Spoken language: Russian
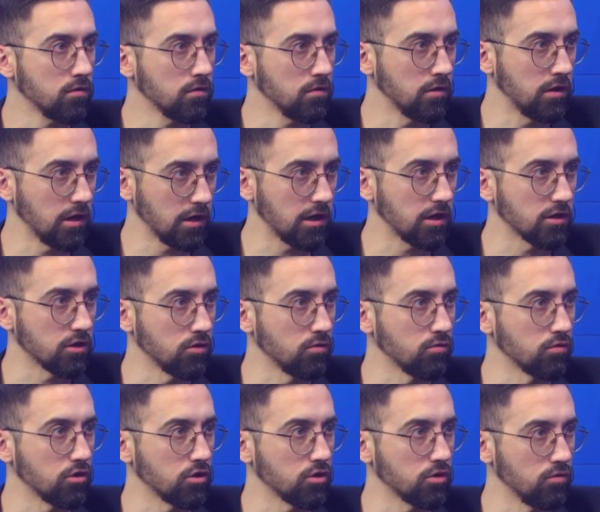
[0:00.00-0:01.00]
доказано
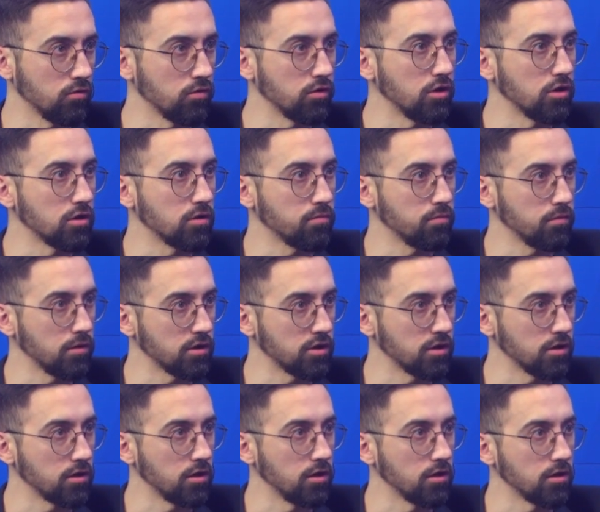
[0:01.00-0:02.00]
уже, что он эффект, есть
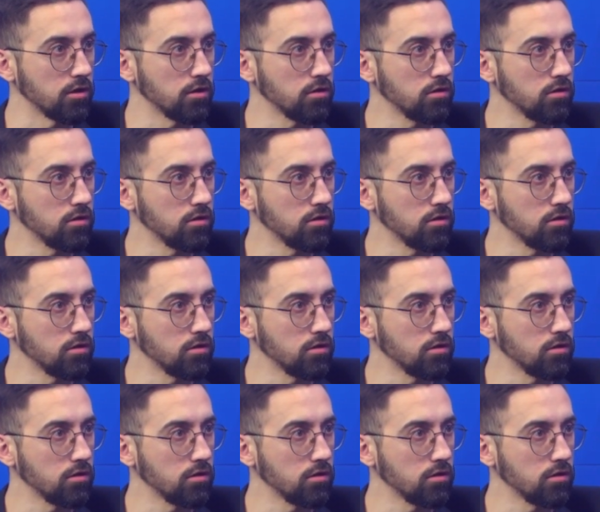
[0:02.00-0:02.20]
положительный.